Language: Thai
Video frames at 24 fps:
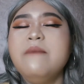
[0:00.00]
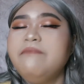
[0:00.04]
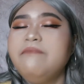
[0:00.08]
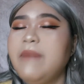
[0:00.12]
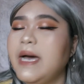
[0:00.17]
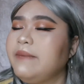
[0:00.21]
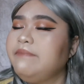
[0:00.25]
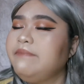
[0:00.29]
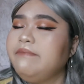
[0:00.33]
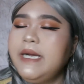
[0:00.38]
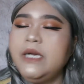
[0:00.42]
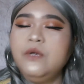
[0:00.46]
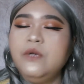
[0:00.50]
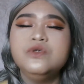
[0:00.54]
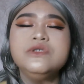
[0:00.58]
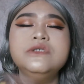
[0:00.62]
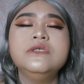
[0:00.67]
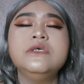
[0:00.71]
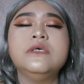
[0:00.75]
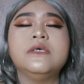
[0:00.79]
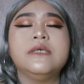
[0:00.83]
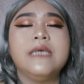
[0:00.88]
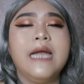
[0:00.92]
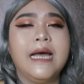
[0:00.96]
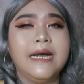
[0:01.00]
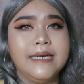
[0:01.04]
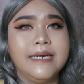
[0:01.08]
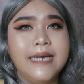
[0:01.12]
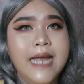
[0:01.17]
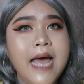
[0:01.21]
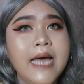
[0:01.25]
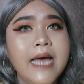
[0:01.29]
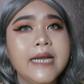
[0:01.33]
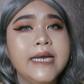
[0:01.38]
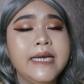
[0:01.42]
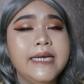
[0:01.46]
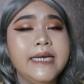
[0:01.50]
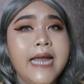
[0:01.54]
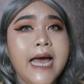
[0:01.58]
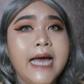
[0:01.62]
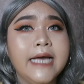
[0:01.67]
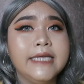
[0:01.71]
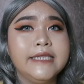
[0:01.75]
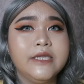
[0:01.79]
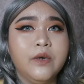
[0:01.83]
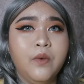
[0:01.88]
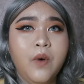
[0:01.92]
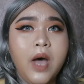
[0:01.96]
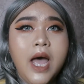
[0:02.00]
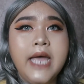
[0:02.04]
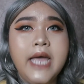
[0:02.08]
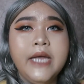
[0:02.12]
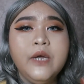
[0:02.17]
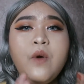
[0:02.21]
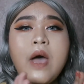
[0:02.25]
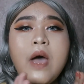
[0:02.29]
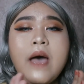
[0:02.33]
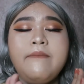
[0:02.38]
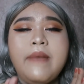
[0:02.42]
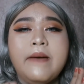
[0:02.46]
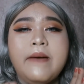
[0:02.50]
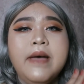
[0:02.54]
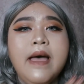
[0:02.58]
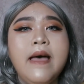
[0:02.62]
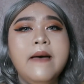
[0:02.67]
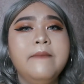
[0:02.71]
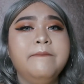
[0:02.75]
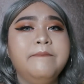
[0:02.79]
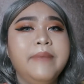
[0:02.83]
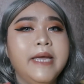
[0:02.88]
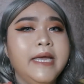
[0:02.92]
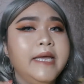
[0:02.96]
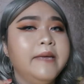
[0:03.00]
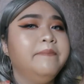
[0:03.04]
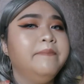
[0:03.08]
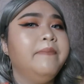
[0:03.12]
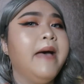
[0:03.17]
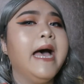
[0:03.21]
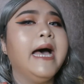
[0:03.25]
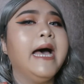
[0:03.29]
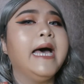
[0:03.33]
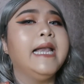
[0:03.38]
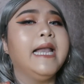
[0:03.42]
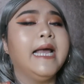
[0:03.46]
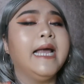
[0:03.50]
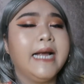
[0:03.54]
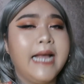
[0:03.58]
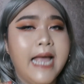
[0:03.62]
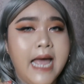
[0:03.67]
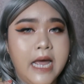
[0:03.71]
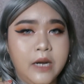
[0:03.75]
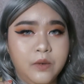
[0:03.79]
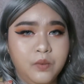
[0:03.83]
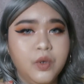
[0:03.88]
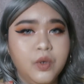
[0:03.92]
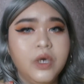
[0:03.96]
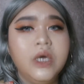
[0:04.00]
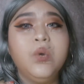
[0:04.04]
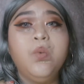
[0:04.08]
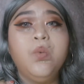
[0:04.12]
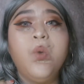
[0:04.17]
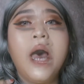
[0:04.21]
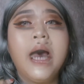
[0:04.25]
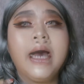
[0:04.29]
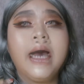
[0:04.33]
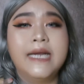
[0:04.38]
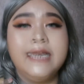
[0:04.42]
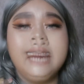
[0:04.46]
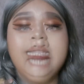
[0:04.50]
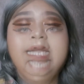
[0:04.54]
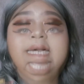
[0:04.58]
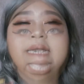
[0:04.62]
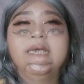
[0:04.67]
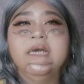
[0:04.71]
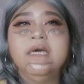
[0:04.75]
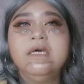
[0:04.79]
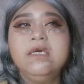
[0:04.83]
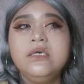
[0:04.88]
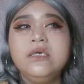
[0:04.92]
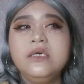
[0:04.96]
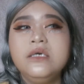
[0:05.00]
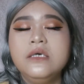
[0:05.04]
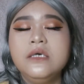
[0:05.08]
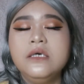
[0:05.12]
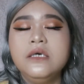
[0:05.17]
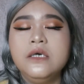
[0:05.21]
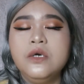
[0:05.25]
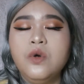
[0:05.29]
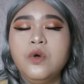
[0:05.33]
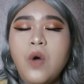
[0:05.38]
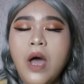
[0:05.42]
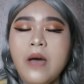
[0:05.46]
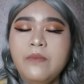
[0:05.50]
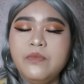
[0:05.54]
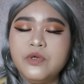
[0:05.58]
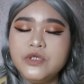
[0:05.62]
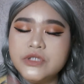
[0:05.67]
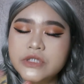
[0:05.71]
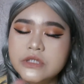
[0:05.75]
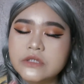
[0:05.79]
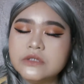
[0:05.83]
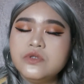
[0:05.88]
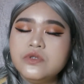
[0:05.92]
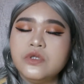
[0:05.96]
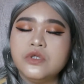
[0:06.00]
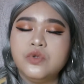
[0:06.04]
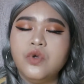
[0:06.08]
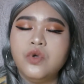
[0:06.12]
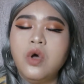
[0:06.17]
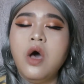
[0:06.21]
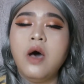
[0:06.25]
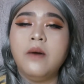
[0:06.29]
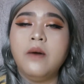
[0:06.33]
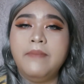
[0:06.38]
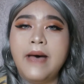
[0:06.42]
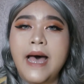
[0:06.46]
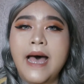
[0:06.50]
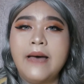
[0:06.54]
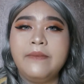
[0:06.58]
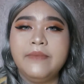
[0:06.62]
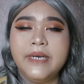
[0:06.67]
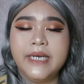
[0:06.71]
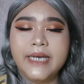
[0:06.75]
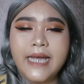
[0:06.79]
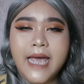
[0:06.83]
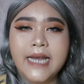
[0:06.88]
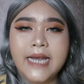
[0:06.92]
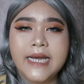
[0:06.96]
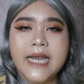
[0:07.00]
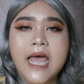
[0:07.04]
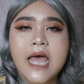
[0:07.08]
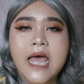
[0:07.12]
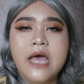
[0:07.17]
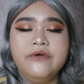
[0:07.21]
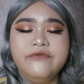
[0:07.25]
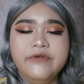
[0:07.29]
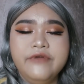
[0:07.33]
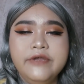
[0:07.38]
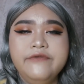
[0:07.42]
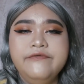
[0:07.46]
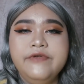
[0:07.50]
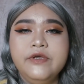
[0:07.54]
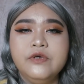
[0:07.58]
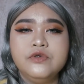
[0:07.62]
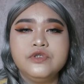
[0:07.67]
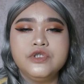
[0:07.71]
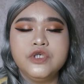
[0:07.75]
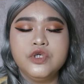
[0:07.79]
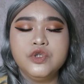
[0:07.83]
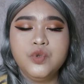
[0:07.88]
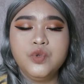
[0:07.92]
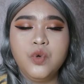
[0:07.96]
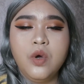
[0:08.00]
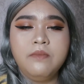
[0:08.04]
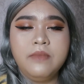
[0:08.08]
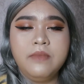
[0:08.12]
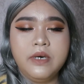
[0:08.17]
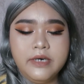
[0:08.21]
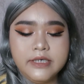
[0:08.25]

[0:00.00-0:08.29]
มันไม่รู้สึกหนักหน้าใด ๆ แต่ว่าให้ความแบบเป๊ะปังอลังการเวอร์วังะะและนี่ก็คือความรู้สึกส่วนตัวของปาล์มในการรีวิวเจ้าตัวมา